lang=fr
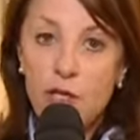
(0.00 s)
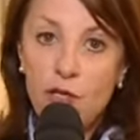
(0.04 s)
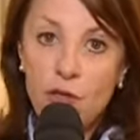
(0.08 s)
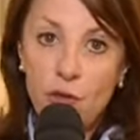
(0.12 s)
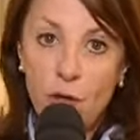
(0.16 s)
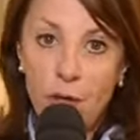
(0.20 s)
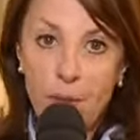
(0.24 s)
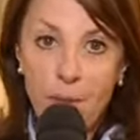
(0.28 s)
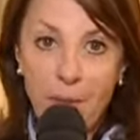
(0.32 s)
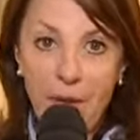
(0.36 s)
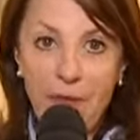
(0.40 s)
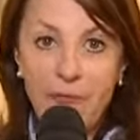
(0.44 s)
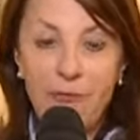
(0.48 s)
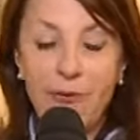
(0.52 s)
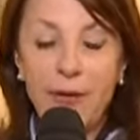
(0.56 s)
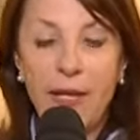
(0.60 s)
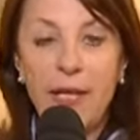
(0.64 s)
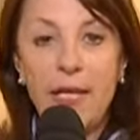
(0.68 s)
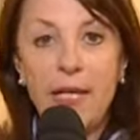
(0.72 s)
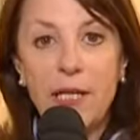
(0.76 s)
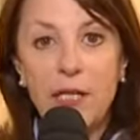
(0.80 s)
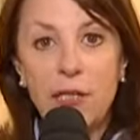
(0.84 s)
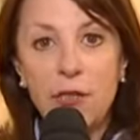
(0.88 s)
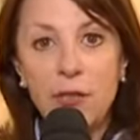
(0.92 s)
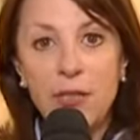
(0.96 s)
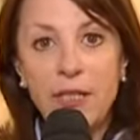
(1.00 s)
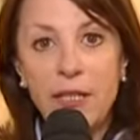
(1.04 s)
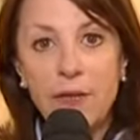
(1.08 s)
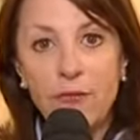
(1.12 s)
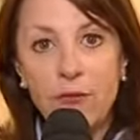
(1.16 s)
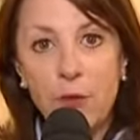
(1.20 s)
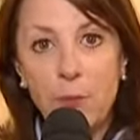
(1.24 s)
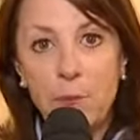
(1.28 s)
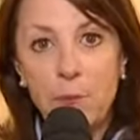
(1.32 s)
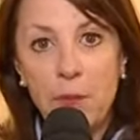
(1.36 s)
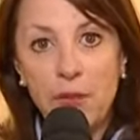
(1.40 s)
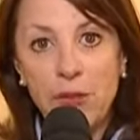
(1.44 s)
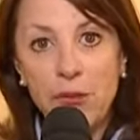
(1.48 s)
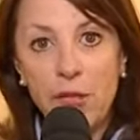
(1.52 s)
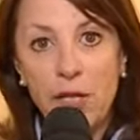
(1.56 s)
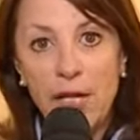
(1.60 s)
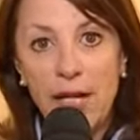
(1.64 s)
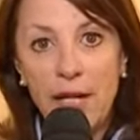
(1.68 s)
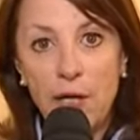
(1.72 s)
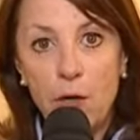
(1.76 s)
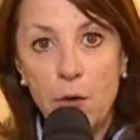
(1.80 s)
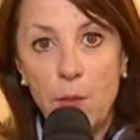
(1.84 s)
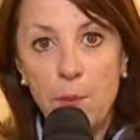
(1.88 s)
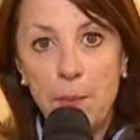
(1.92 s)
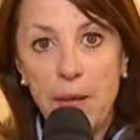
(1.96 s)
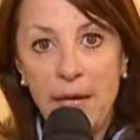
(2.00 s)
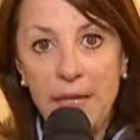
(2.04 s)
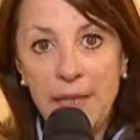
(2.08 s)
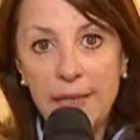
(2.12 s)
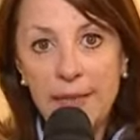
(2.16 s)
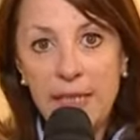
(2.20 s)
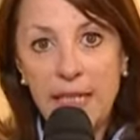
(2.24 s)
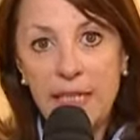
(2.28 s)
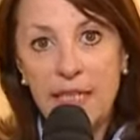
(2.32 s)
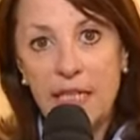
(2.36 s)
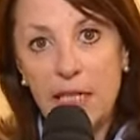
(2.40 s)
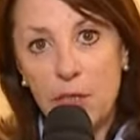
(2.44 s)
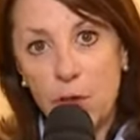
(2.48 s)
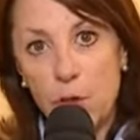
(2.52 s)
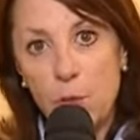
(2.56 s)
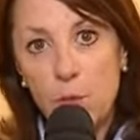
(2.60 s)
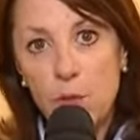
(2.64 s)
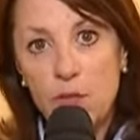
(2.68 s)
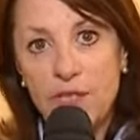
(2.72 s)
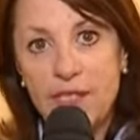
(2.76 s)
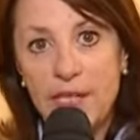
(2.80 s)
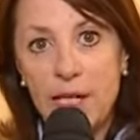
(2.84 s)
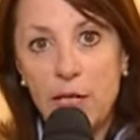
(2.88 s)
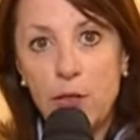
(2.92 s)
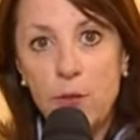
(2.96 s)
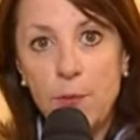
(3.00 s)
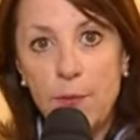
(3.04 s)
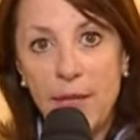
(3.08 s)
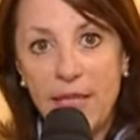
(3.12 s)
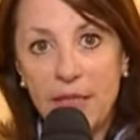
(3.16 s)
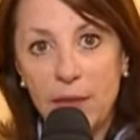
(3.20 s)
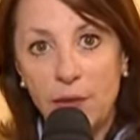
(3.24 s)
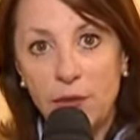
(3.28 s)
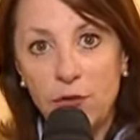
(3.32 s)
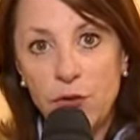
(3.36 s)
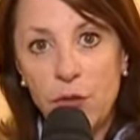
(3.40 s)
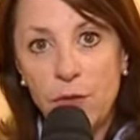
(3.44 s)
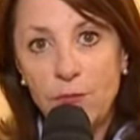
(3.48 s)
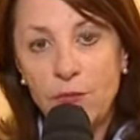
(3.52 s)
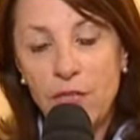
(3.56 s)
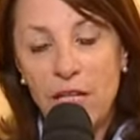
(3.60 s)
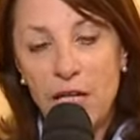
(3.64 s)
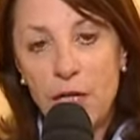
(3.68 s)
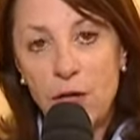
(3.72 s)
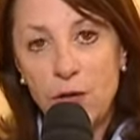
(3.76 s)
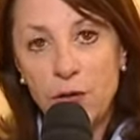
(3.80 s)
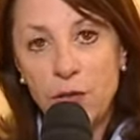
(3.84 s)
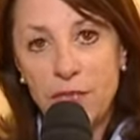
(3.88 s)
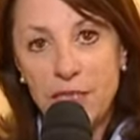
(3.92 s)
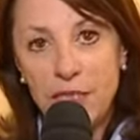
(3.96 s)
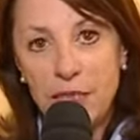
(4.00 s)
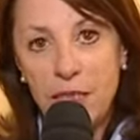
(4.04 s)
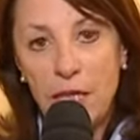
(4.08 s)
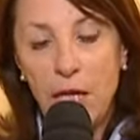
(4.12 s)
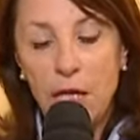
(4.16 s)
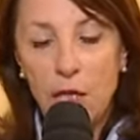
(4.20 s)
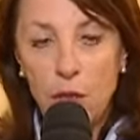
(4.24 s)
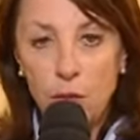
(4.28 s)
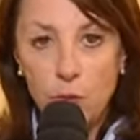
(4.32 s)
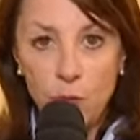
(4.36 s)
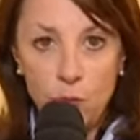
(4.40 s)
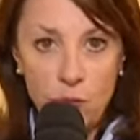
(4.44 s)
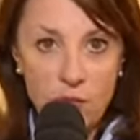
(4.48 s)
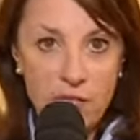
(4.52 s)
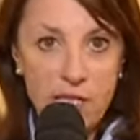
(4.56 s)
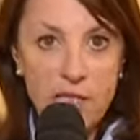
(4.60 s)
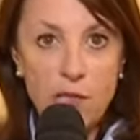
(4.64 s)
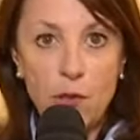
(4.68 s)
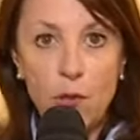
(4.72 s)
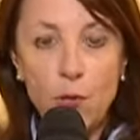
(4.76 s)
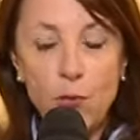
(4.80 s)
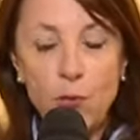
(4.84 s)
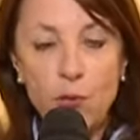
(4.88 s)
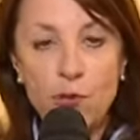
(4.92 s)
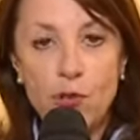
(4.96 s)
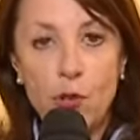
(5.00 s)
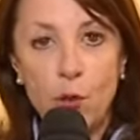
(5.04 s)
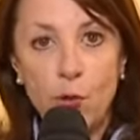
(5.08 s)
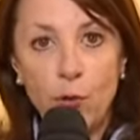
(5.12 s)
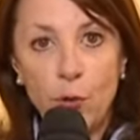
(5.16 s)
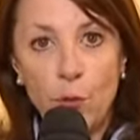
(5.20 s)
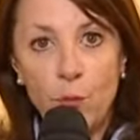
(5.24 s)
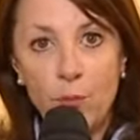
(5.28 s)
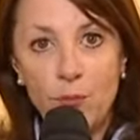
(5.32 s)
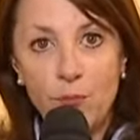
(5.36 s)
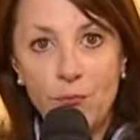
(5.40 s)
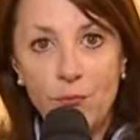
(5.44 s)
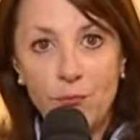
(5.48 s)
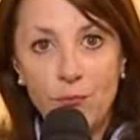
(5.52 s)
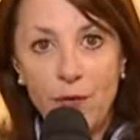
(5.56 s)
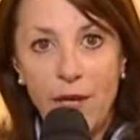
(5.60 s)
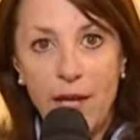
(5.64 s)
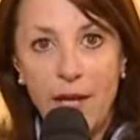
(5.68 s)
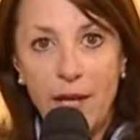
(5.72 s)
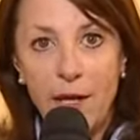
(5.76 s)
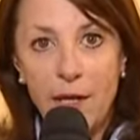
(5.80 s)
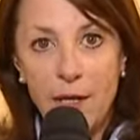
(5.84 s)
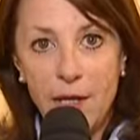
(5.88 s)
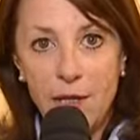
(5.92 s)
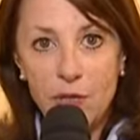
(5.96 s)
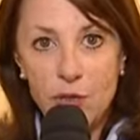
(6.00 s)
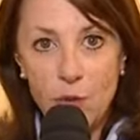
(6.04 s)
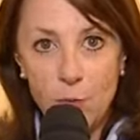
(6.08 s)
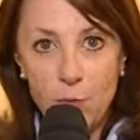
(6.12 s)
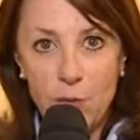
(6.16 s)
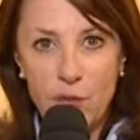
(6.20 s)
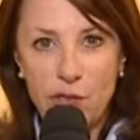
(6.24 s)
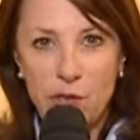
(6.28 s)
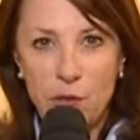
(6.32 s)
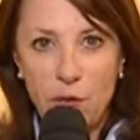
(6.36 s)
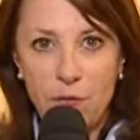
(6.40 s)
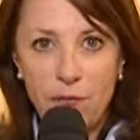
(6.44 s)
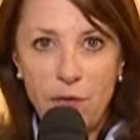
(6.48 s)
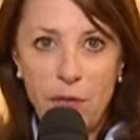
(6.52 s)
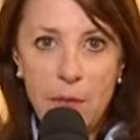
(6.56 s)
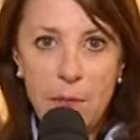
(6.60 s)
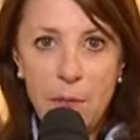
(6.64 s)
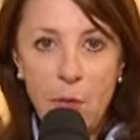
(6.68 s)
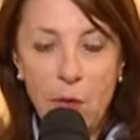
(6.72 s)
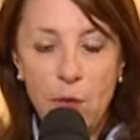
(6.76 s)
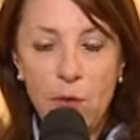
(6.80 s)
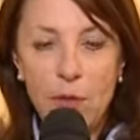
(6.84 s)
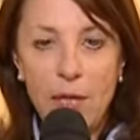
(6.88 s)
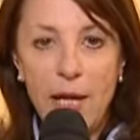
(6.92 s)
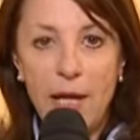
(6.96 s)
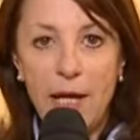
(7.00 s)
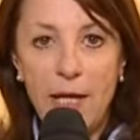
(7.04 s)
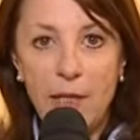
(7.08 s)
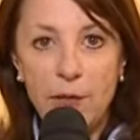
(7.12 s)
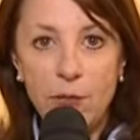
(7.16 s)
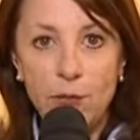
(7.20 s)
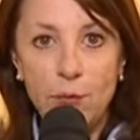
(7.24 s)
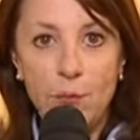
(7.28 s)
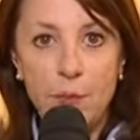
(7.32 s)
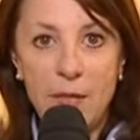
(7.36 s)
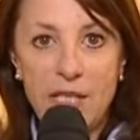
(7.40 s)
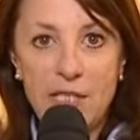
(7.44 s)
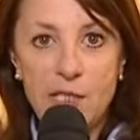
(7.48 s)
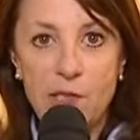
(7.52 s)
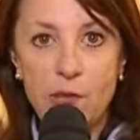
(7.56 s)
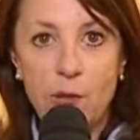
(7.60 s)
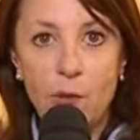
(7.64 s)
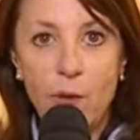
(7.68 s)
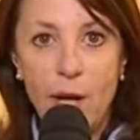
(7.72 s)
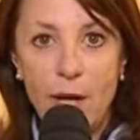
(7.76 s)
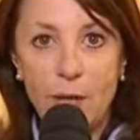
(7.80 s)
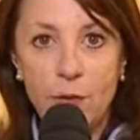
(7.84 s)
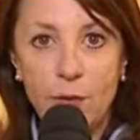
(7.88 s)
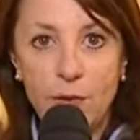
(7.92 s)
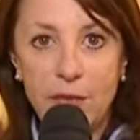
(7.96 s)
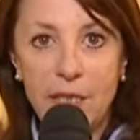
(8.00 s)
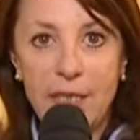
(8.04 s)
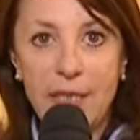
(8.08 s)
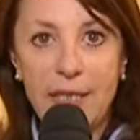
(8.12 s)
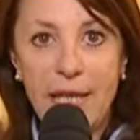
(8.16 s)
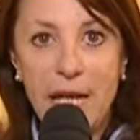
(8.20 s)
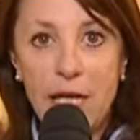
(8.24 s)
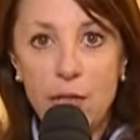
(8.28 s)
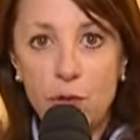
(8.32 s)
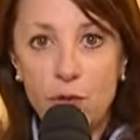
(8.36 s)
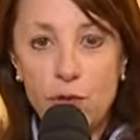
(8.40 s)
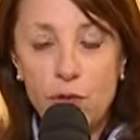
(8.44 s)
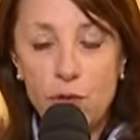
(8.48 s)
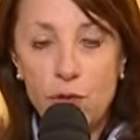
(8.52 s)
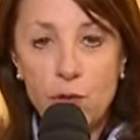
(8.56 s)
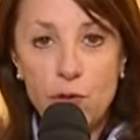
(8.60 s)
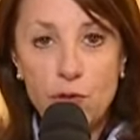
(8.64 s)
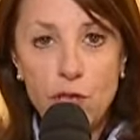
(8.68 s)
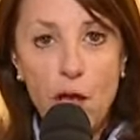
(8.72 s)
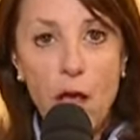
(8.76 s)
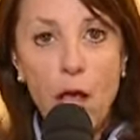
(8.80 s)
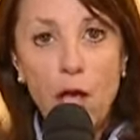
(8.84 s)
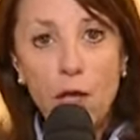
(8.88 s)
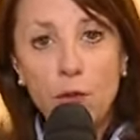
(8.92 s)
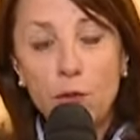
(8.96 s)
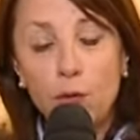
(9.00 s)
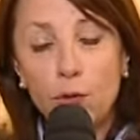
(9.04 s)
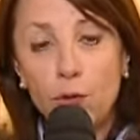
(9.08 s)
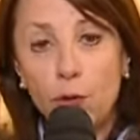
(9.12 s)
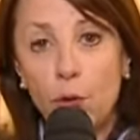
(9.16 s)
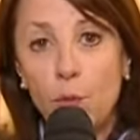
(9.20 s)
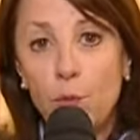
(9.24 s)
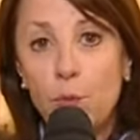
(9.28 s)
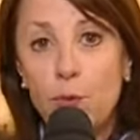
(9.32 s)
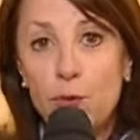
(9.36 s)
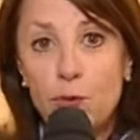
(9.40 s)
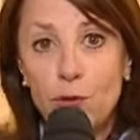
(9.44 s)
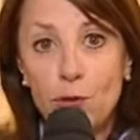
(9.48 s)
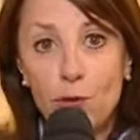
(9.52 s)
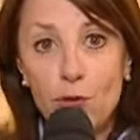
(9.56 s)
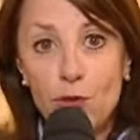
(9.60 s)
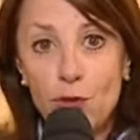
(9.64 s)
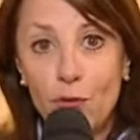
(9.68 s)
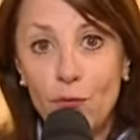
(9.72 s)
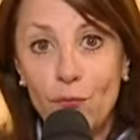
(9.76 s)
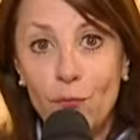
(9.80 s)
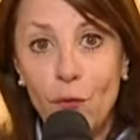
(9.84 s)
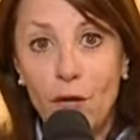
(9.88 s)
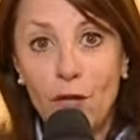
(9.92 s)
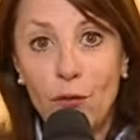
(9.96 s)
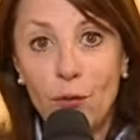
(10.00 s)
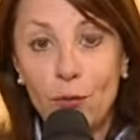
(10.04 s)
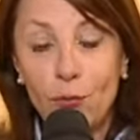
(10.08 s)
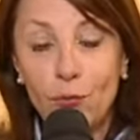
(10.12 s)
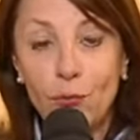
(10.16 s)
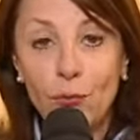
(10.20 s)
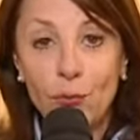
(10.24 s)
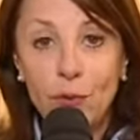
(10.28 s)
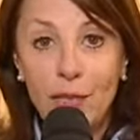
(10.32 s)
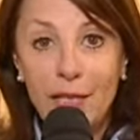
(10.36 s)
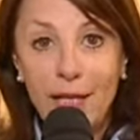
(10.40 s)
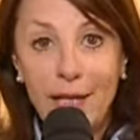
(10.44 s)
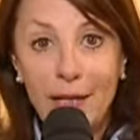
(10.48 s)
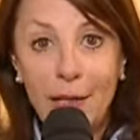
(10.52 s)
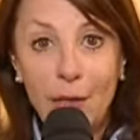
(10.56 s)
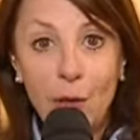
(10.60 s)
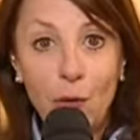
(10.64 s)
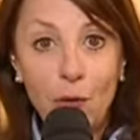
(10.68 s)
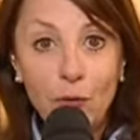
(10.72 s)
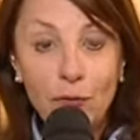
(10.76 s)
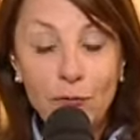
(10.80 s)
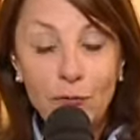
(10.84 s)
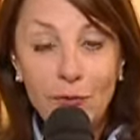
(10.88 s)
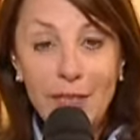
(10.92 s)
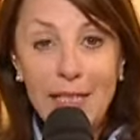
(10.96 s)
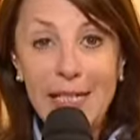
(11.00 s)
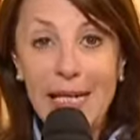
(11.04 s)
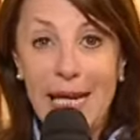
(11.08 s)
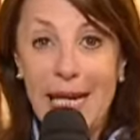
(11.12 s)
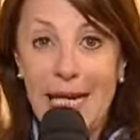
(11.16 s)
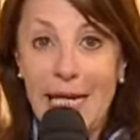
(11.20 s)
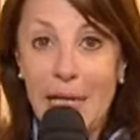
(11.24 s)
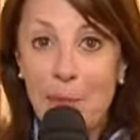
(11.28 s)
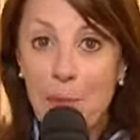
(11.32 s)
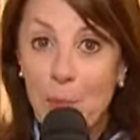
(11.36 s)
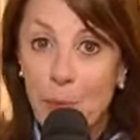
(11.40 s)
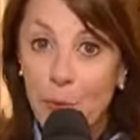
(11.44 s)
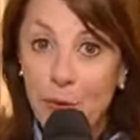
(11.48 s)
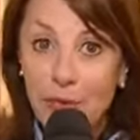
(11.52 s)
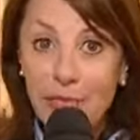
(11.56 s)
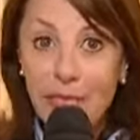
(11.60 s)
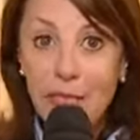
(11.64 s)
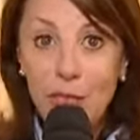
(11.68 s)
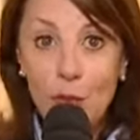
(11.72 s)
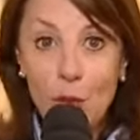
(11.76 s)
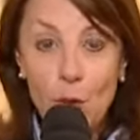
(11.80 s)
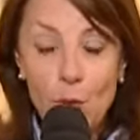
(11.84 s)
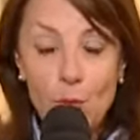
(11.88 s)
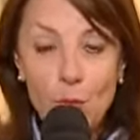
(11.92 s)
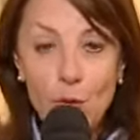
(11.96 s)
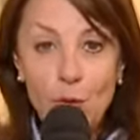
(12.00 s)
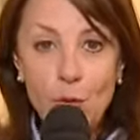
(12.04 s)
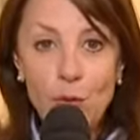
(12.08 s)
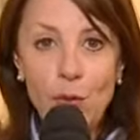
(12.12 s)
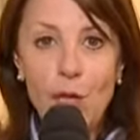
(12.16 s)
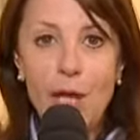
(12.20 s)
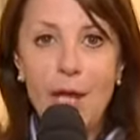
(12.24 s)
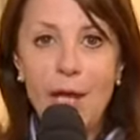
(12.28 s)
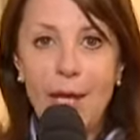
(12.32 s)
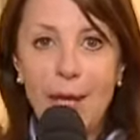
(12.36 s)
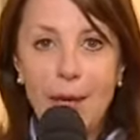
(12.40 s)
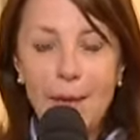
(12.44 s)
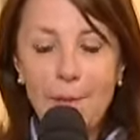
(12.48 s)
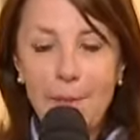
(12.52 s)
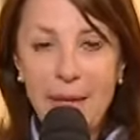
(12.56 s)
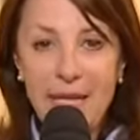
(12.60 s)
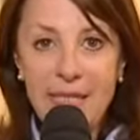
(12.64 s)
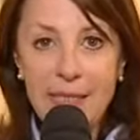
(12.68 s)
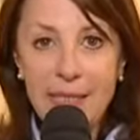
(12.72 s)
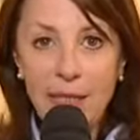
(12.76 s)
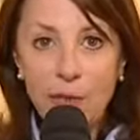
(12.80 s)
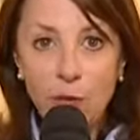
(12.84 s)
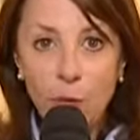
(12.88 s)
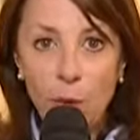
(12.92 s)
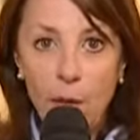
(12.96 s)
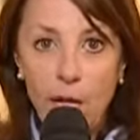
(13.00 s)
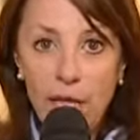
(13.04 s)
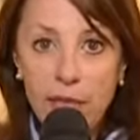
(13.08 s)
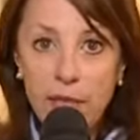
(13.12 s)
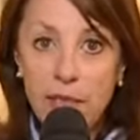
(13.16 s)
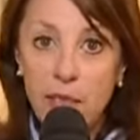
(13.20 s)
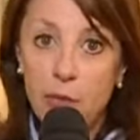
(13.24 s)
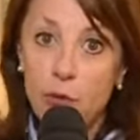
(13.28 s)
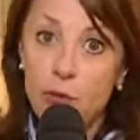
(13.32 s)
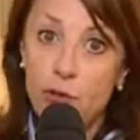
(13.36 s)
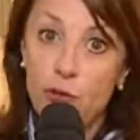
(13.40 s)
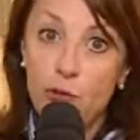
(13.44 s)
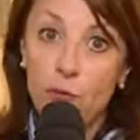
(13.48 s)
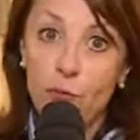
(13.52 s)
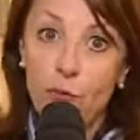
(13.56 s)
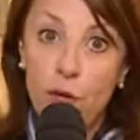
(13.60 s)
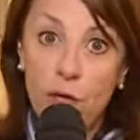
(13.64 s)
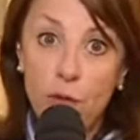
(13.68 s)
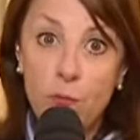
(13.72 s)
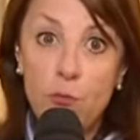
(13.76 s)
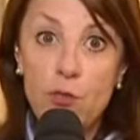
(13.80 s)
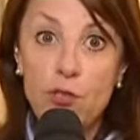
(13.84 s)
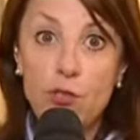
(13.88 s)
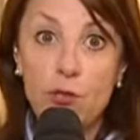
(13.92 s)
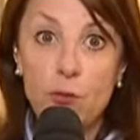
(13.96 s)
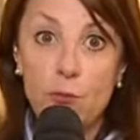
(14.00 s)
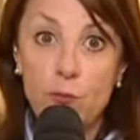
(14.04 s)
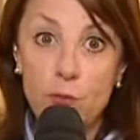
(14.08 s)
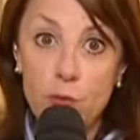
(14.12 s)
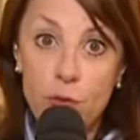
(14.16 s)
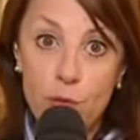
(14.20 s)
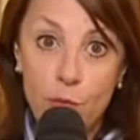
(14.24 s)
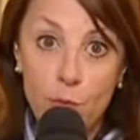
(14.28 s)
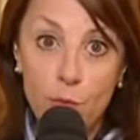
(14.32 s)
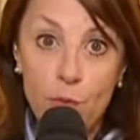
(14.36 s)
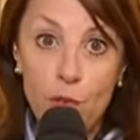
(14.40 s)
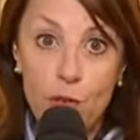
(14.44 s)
J'aurais préféré qu'il le développe pendant la campagne et qu'il commence à le mettre en œuvre dès lundi. Nous, c'est ce que nous aurions pu faire. Je pense que vraiment là, nous passons à côté de quelque chose, d'autant plus que je vois que toutes les grandes villes et les petites communes passent à droite et que je vois que M.